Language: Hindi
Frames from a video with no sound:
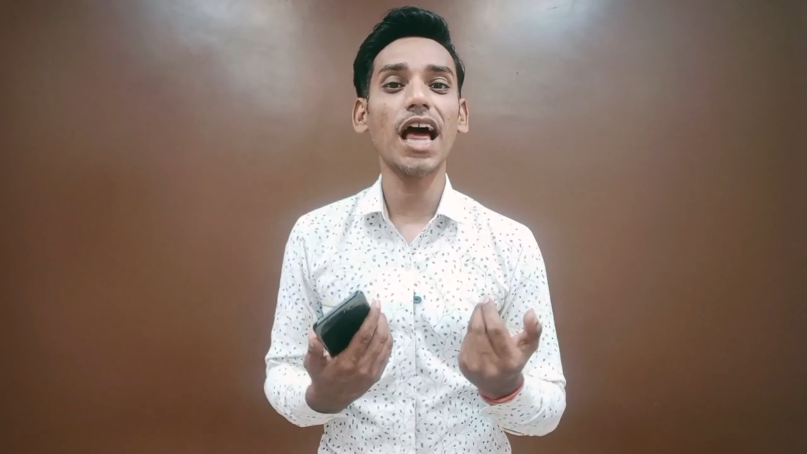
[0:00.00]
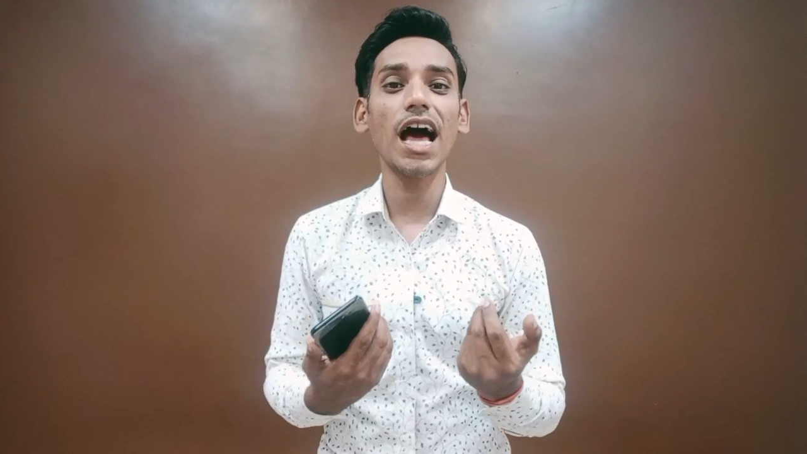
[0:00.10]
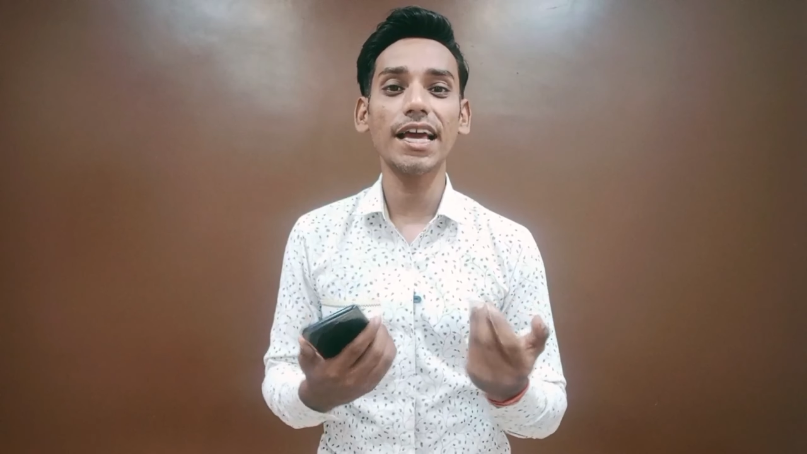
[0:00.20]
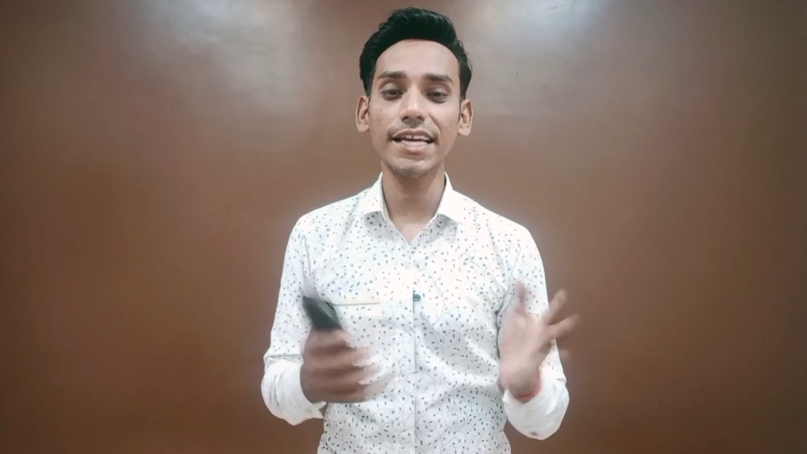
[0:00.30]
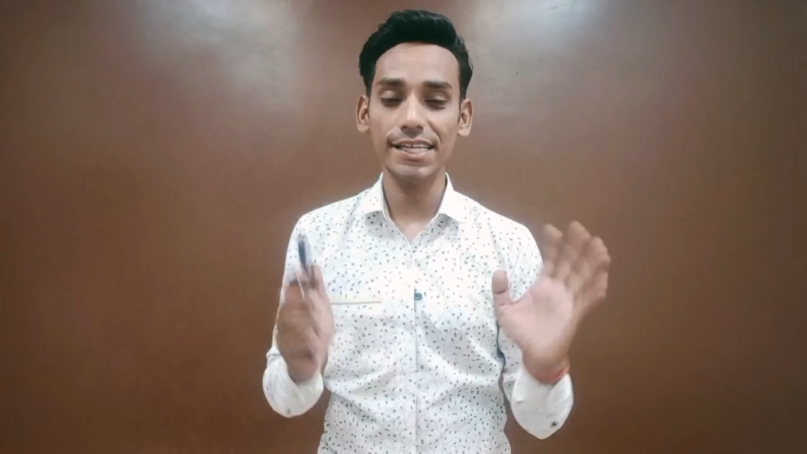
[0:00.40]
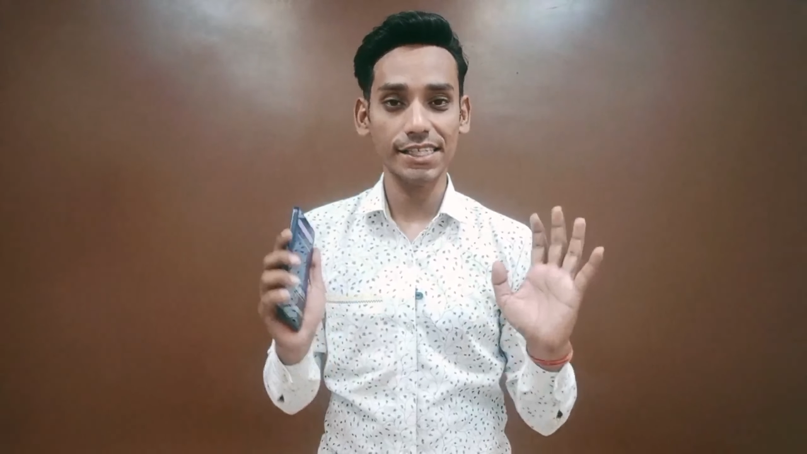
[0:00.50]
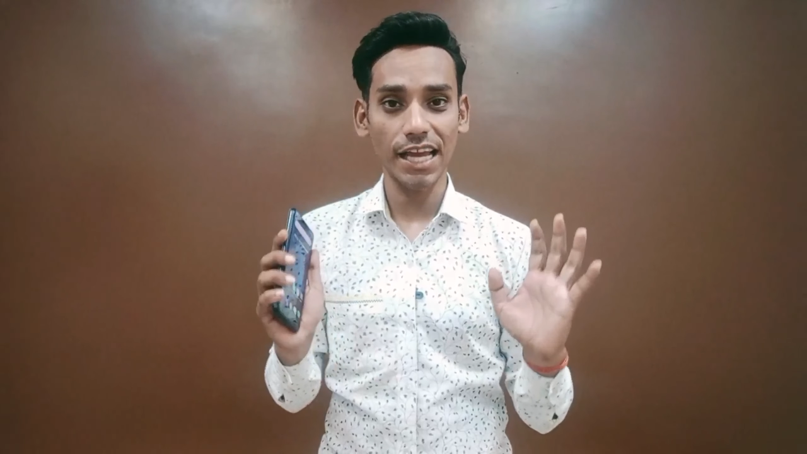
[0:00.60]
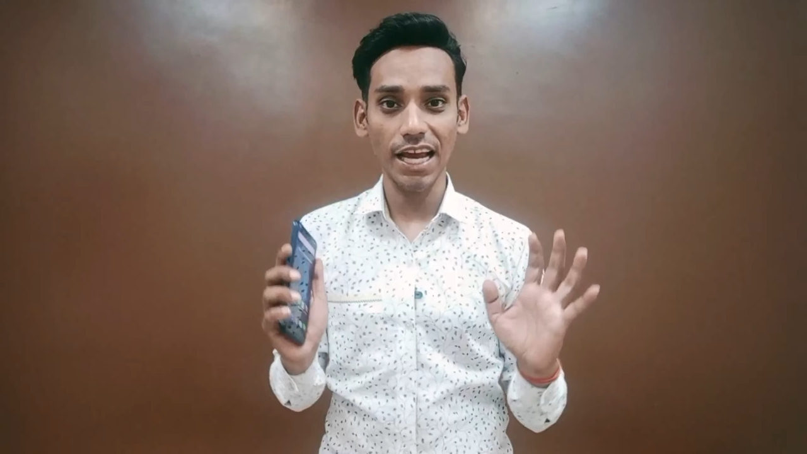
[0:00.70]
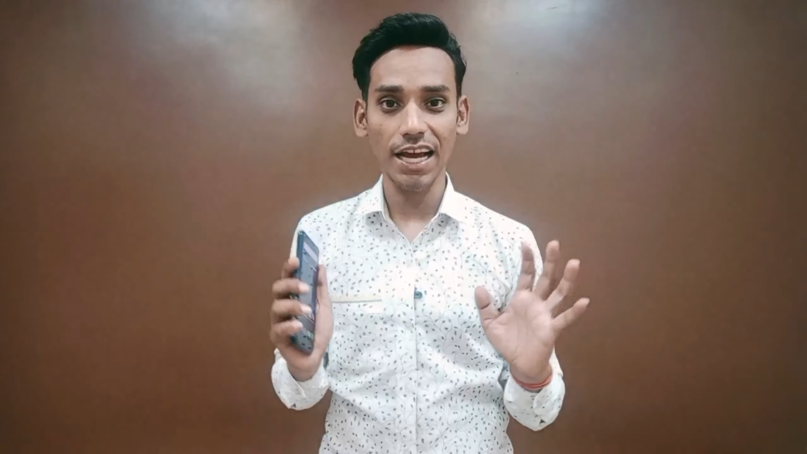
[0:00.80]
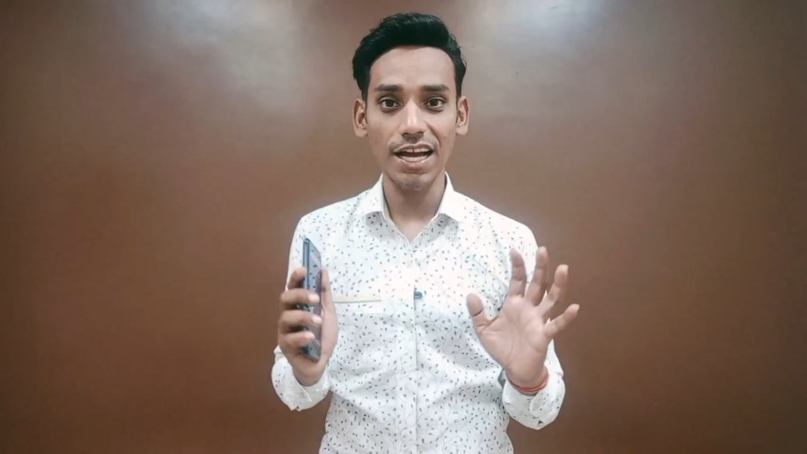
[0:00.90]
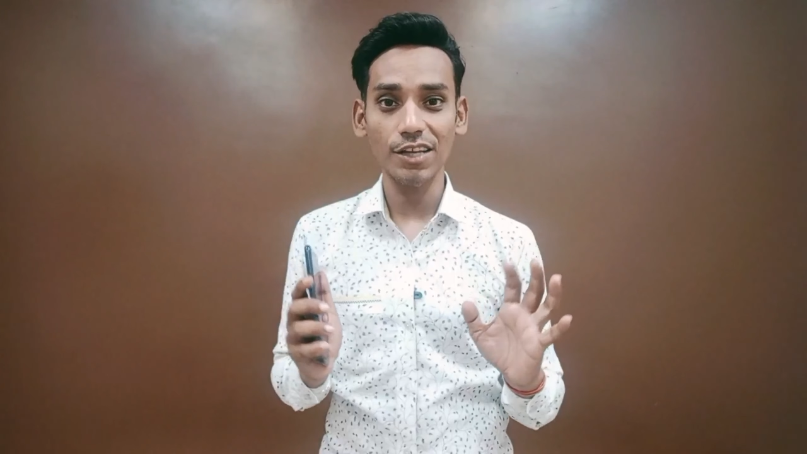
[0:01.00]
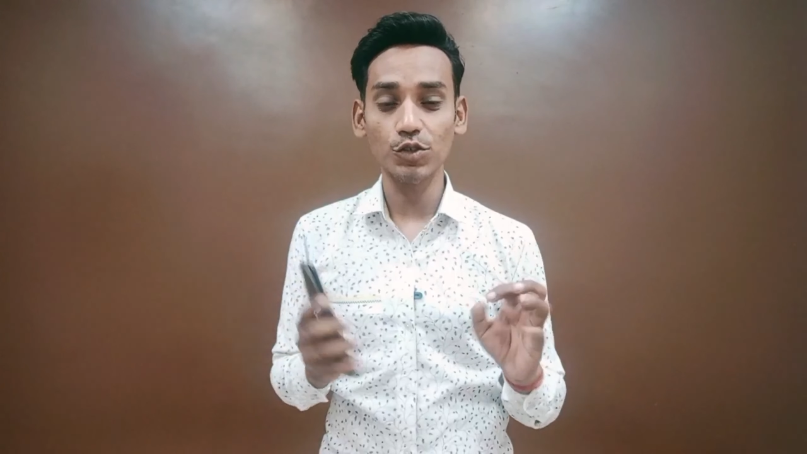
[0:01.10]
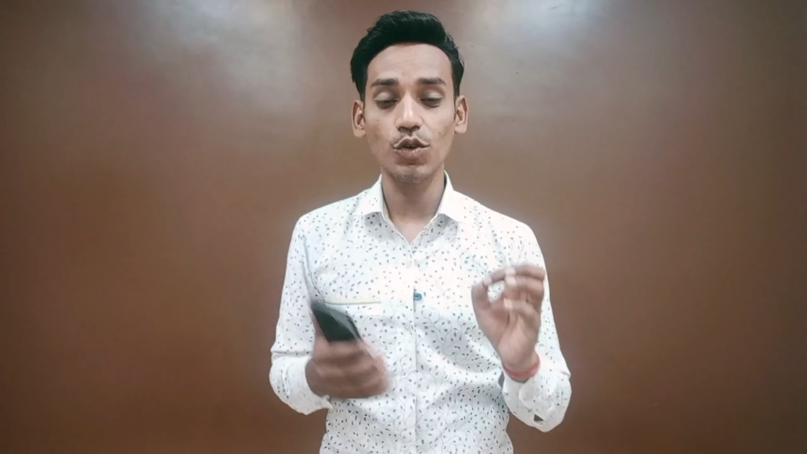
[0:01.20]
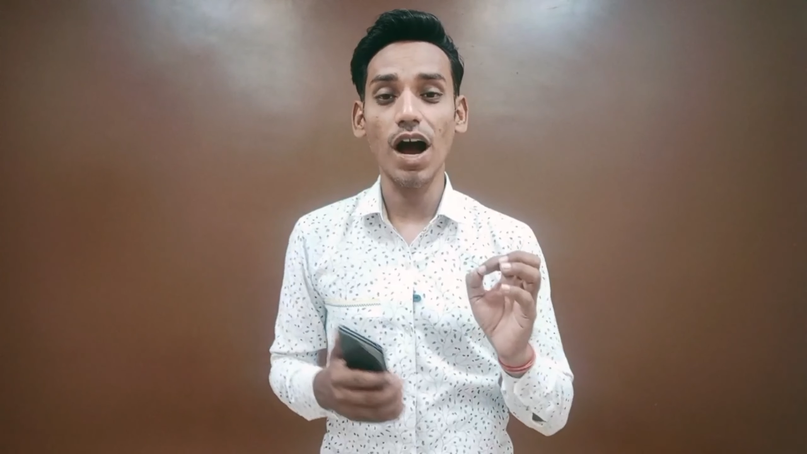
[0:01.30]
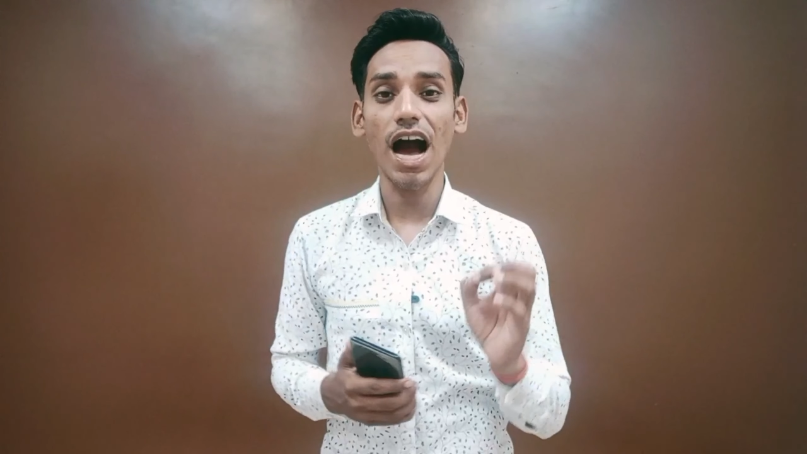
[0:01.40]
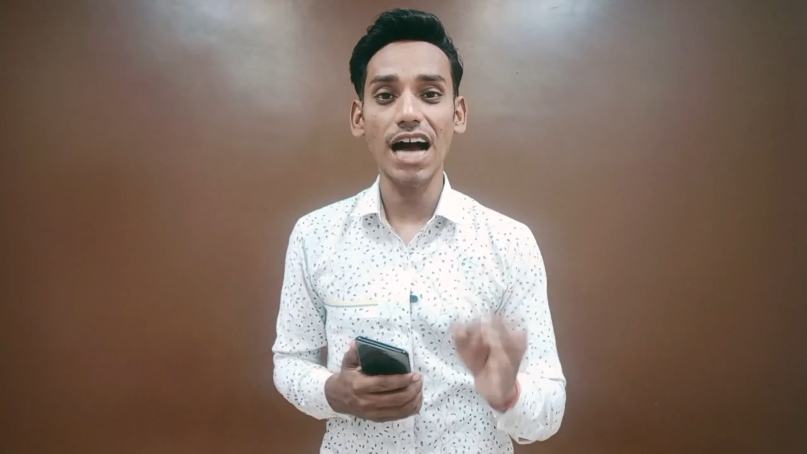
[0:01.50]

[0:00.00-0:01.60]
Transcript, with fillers: बड़ा ही अच्छा लगा जो